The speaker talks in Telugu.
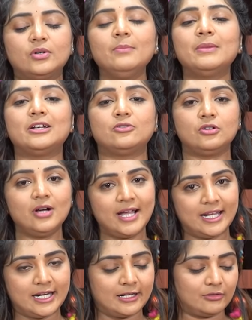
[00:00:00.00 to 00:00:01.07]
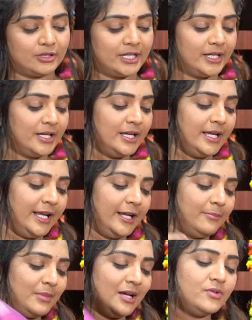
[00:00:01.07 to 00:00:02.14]
కూడా పళ్ళులో హైలైట్ అవుతాయి
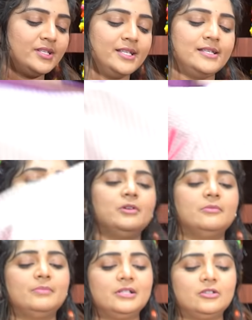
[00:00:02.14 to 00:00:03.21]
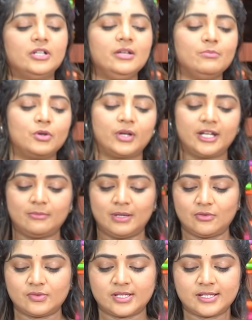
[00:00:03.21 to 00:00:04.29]
అండ్ బ్లౌజ్ తీసుకుంటే పర్పుల్తోనే బ్రొకెట్
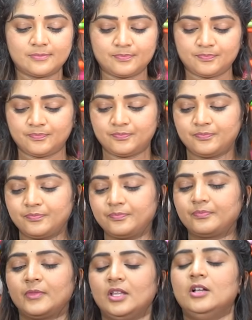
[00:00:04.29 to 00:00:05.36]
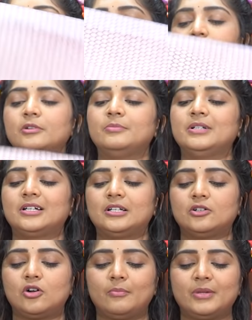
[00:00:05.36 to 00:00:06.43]
బ్లౌజ్ పర్పుల్
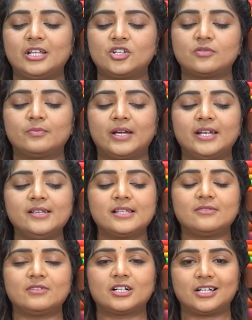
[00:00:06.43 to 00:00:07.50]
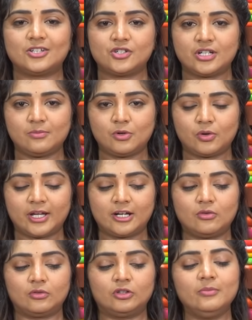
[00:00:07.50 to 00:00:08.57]
కలర్ కాంబినేషన్ పైన సిల్వర్ కలర్ జరీ
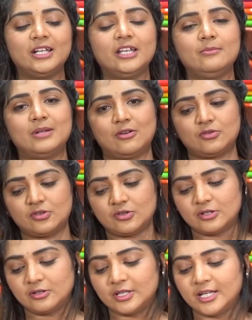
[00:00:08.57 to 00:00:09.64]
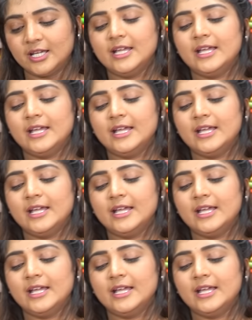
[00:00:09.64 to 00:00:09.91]
బ్రొకెట్ లుక్తో మనకి బ్లౌజ్ వస్తుంది